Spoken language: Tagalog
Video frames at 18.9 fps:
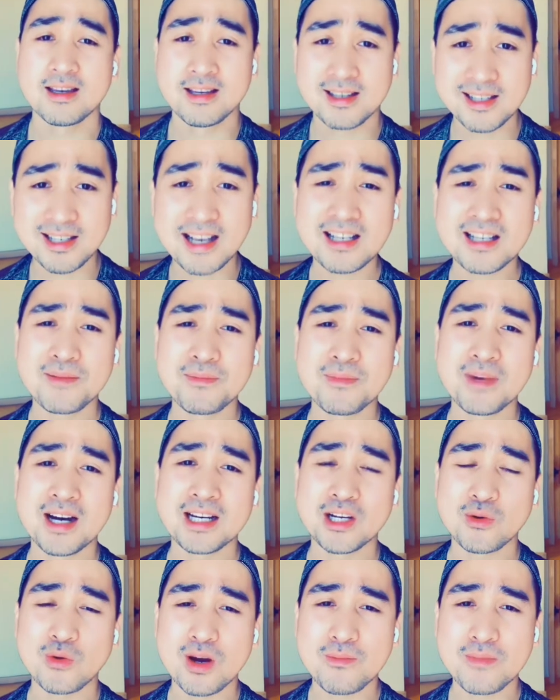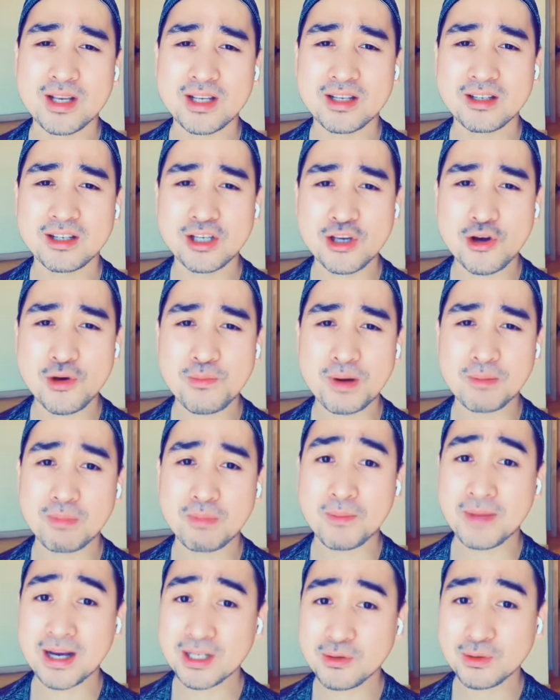isa sa mga requirements ninyo
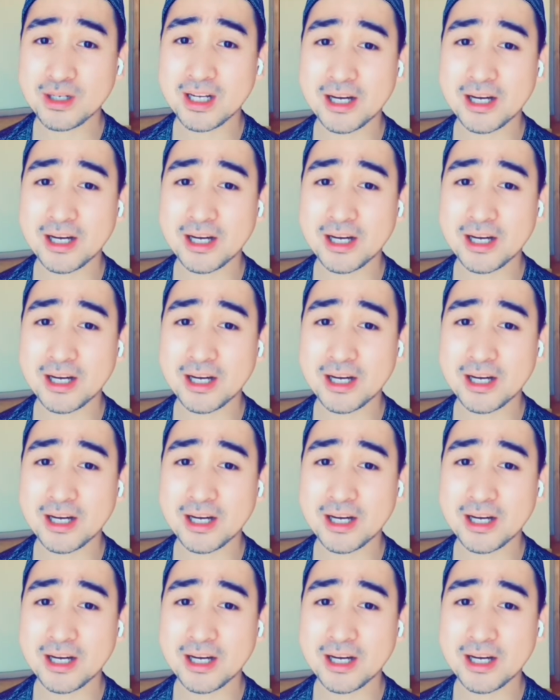pagpapasok